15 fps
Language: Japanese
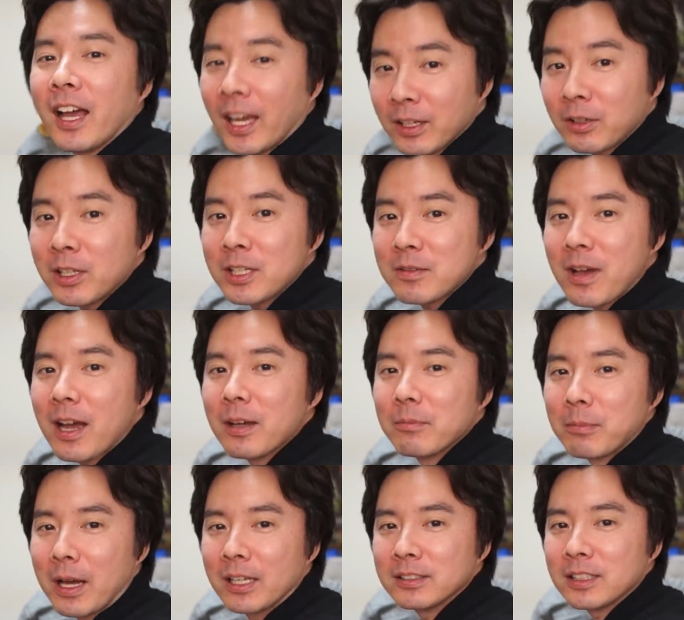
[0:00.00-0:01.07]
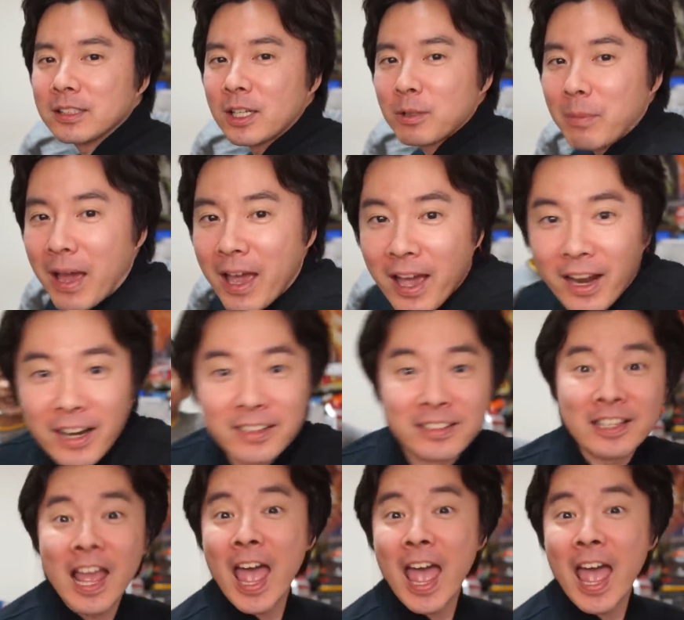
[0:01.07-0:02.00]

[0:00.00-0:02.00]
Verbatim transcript: はい、こんにちは。まーチャンネル前原で